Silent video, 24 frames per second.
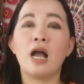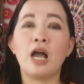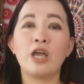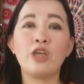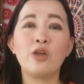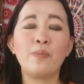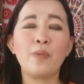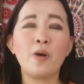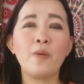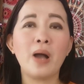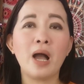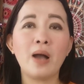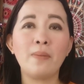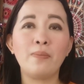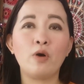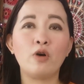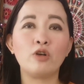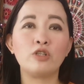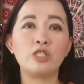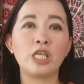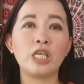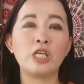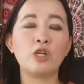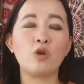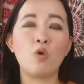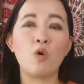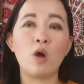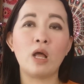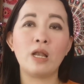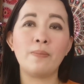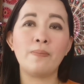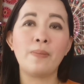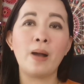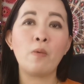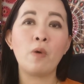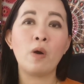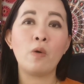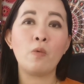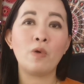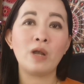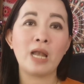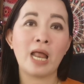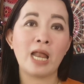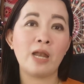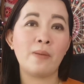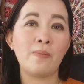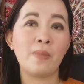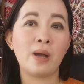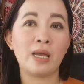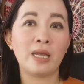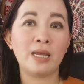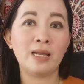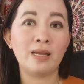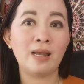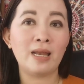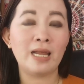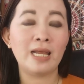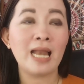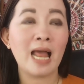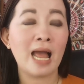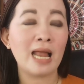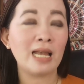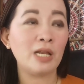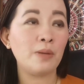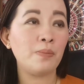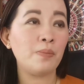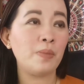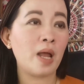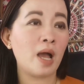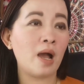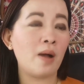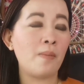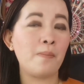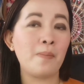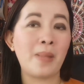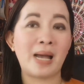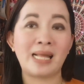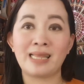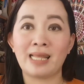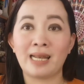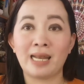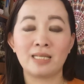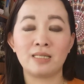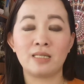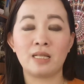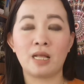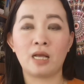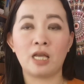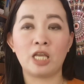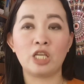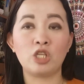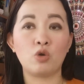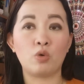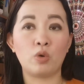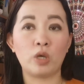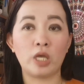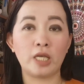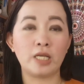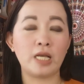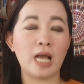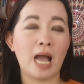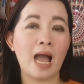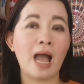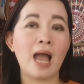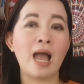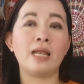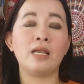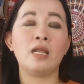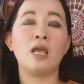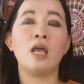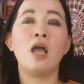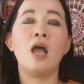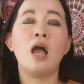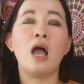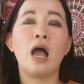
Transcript: Ngayon po mga bossing, kung halimbawa wala namang ilalim ng matres ng inyong higaan